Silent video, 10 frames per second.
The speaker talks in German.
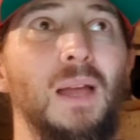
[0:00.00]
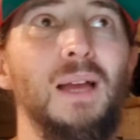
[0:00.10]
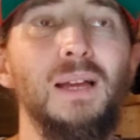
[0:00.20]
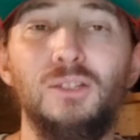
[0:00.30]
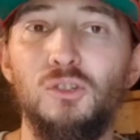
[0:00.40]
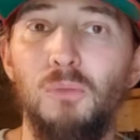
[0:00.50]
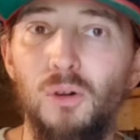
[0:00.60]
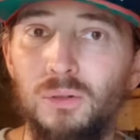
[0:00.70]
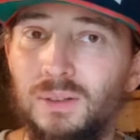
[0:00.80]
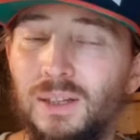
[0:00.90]

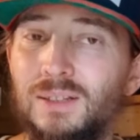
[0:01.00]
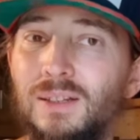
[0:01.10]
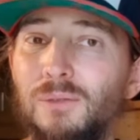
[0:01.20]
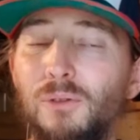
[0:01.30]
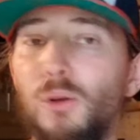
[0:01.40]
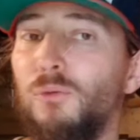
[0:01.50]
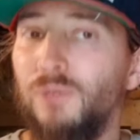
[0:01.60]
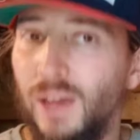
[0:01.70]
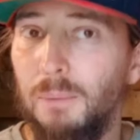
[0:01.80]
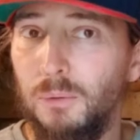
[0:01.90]
Engagement, in dem Sinne, dass wir auch
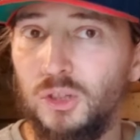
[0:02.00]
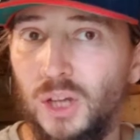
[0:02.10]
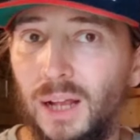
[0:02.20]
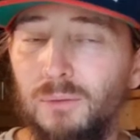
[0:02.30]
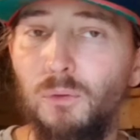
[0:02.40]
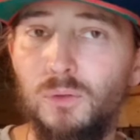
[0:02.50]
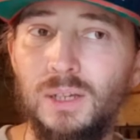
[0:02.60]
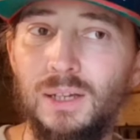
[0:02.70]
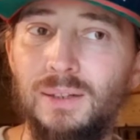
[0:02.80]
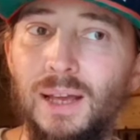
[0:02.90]
Werbung schalten für
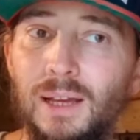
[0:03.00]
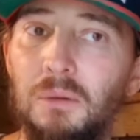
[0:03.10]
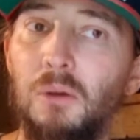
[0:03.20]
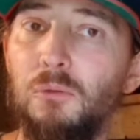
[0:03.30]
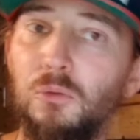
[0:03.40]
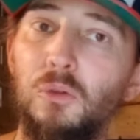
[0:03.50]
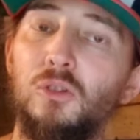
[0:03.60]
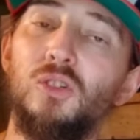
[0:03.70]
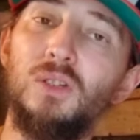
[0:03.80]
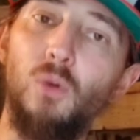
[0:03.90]
unseren Kanal, auf gut
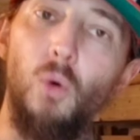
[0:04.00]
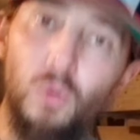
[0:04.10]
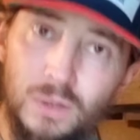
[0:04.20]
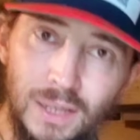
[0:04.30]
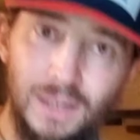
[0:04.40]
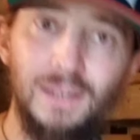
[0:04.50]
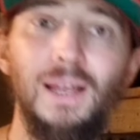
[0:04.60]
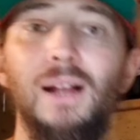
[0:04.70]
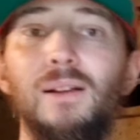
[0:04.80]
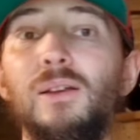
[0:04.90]
Deutsch, unseren
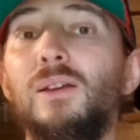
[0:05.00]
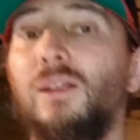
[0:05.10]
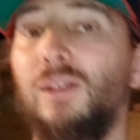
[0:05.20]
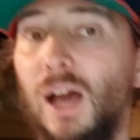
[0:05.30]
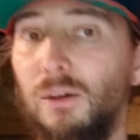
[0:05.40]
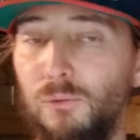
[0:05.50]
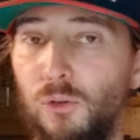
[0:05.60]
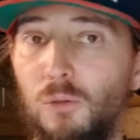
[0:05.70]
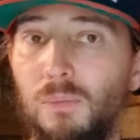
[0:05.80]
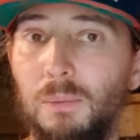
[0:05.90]
Kanal nach wie
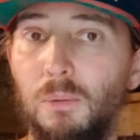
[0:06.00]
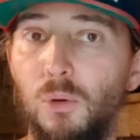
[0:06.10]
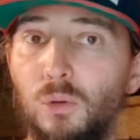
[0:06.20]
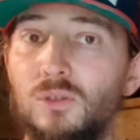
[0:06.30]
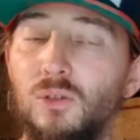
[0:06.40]
vor mehr promoten,